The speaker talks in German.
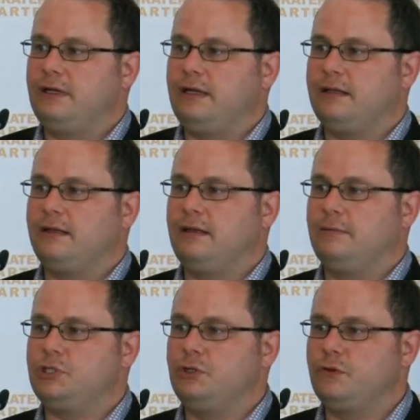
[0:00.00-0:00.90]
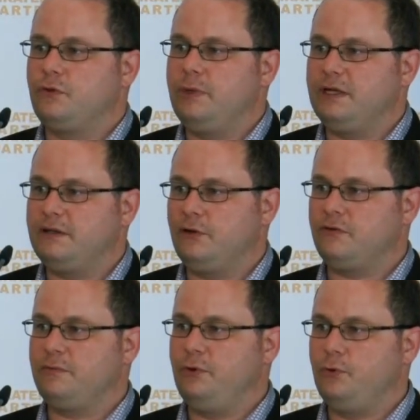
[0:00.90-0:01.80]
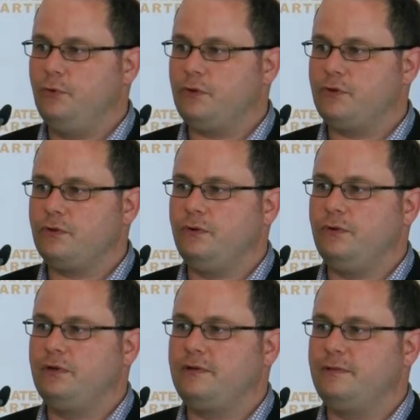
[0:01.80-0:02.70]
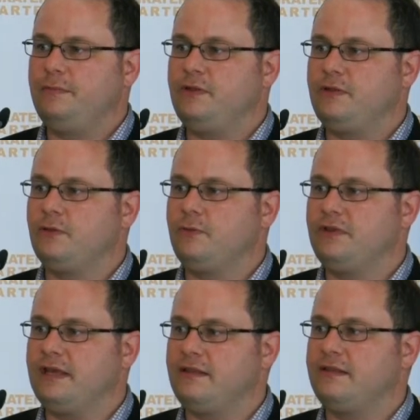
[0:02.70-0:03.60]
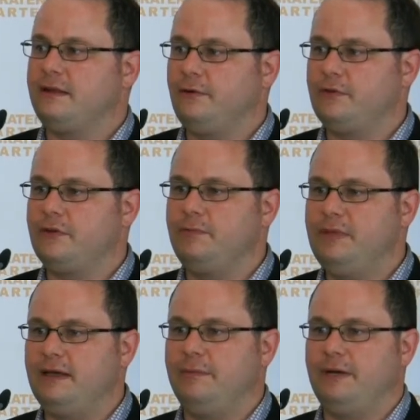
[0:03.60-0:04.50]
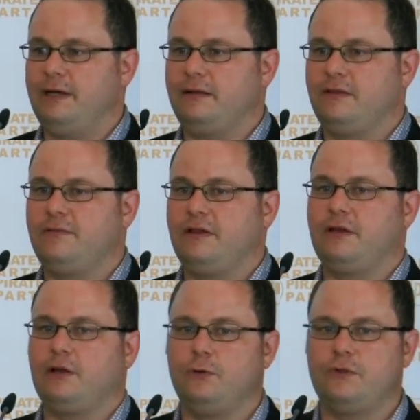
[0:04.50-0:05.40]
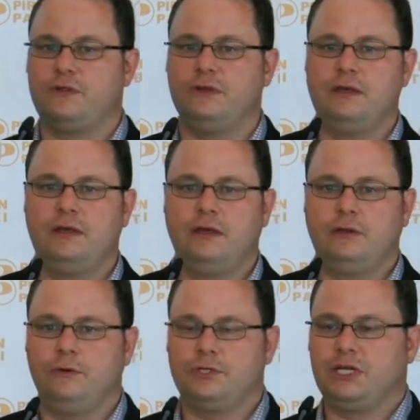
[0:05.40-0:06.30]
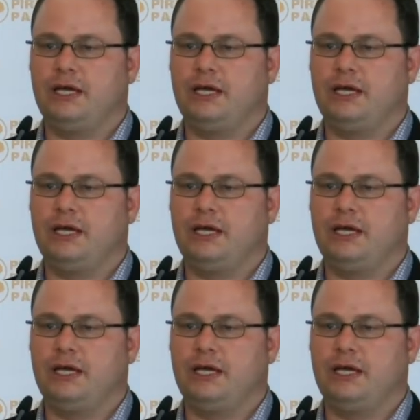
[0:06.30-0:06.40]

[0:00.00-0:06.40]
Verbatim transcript: Die hatten am Schluss über 1000 Büros und bis zu 6000 Mitarbeitern. Es war also der größte deutsche